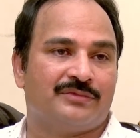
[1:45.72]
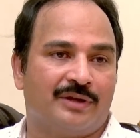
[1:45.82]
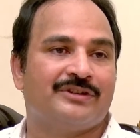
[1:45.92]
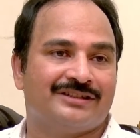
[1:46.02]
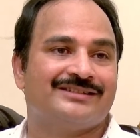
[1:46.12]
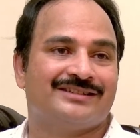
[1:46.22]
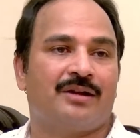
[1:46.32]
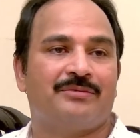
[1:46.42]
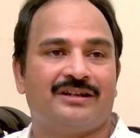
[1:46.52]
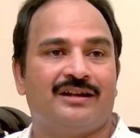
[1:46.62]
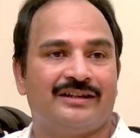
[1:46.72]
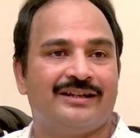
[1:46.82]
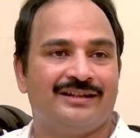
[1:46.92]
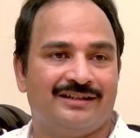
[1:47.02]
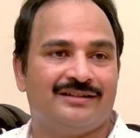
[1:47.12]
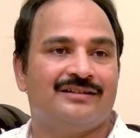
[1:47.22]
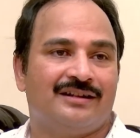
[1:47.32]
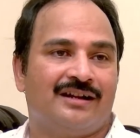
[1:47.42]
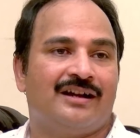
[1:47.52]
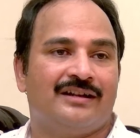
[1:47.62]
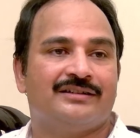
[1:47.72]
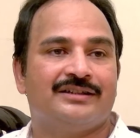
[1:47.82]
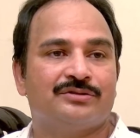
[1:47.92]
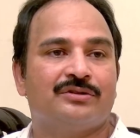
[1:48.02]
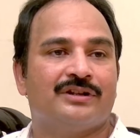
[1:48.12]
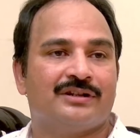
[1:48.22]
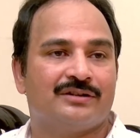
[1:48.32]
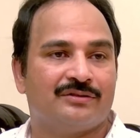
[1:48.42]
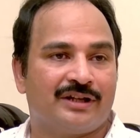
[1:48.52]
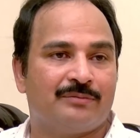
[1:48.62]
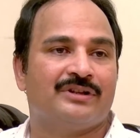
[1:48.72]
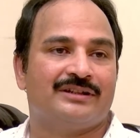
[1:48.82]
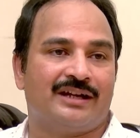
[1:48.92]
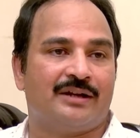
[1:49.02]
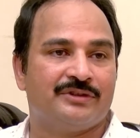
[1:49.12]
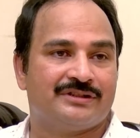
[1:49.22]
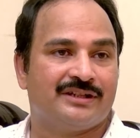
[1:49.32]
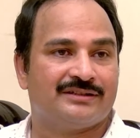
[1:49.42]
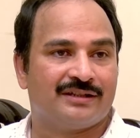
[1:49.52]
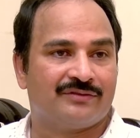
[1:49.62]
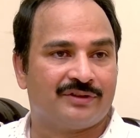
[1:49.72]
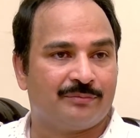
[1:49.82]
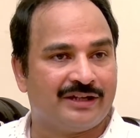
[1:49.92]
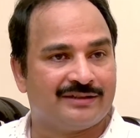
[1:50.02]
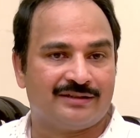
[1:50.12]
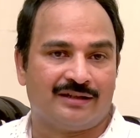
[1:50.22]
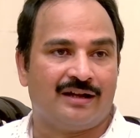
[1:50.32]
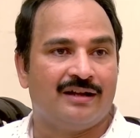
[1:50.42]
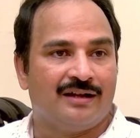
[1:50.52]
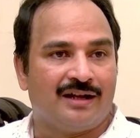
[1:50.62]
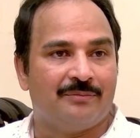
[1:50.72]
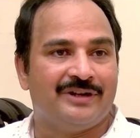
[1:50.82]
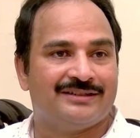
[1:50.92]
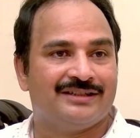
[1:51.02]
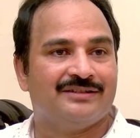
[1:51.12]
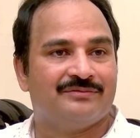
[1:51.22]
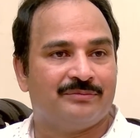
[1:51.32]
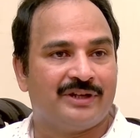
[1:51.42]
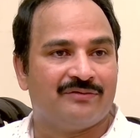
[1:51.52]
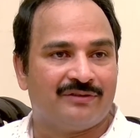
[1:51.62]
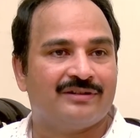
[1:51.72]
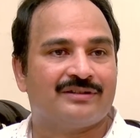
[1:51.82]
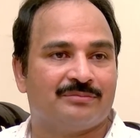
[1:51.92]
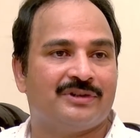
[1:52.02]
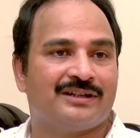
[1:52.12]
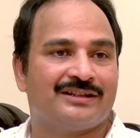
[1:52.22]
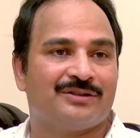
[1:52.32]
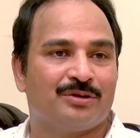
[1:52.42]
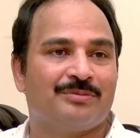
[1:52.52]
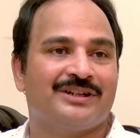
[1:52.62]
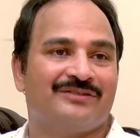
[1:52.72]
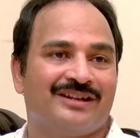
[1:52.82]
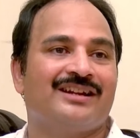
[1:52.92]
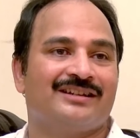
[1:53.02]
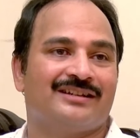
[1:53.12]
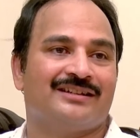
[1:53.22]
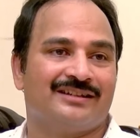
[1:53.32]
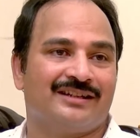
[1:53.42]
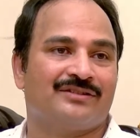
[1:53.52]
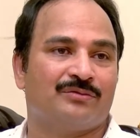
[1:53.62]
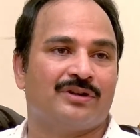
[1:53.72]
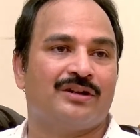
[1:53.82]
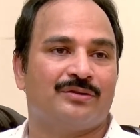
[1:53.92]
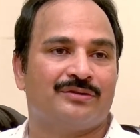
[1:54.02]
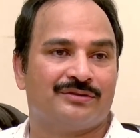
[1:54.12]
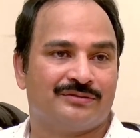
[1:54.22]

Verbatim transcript: ఎమర్జెన్సీ కాబట్టి ఆల్రెడీ ఆయన తీసుకోవడంలో కూడా ఇబ్బంది అడ్మినిస్ట్రేషన్ ఆఫ్ ద మెడిసిన్ ఆ మెడిసిన్ మే వర్క్ బట్ అతని లోపలికి వెళ్ళాలి కదా లైక్ ఓరల్ రూట్లో